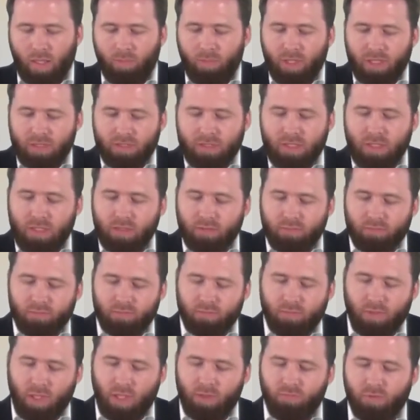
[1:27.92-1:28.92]

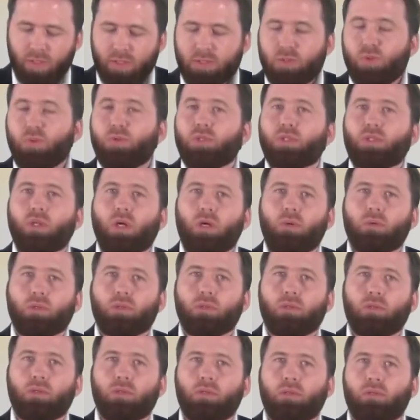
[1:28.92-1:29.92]
Lamartine, ein französischer
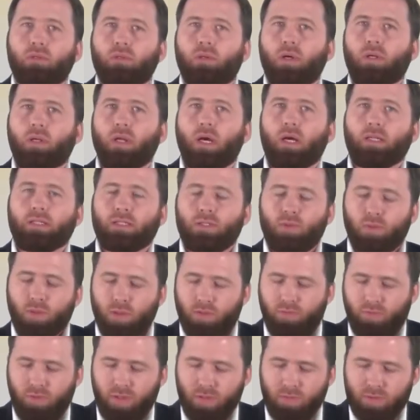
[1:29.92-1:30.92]
Autor, hat
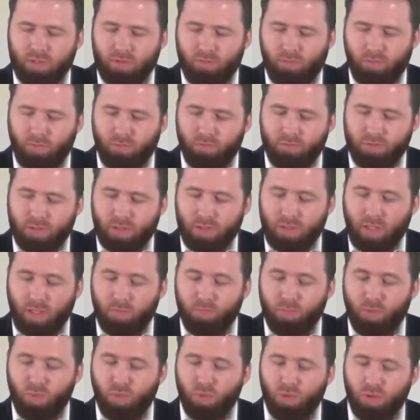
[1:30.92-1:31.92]

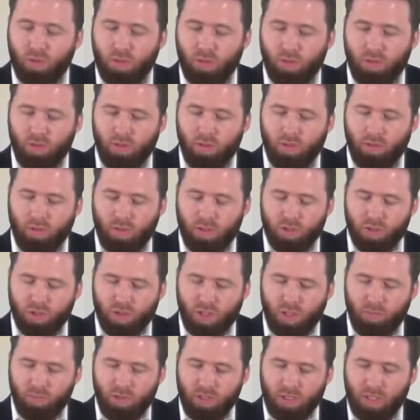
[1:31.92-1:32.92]
1854 ein Buch
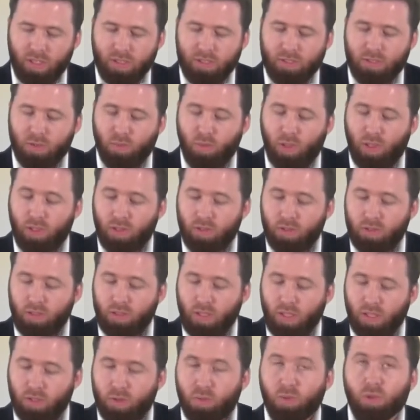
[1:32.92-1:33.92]
geschrieben, Histoire
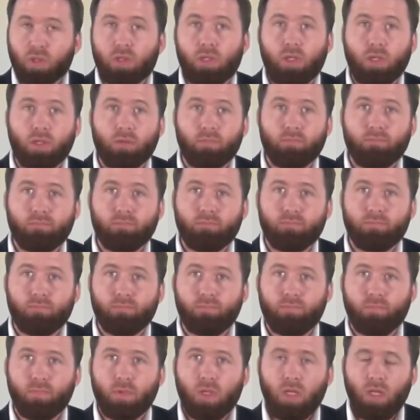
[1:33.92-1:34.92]
de la Turquie.
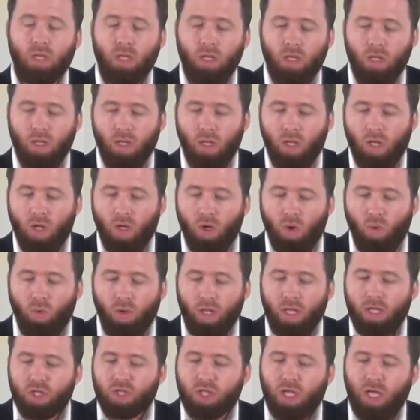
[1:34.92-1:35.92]

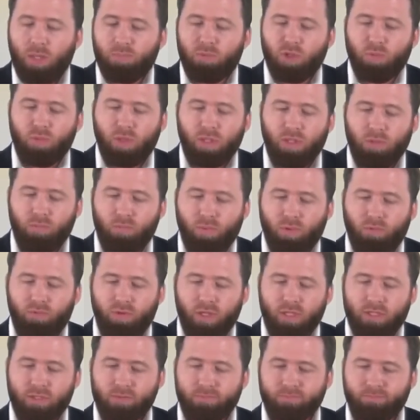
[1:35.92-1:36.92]
Und er schreibt über den
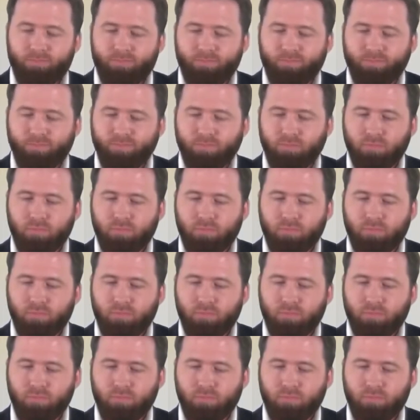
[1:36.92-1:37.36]
Propheten,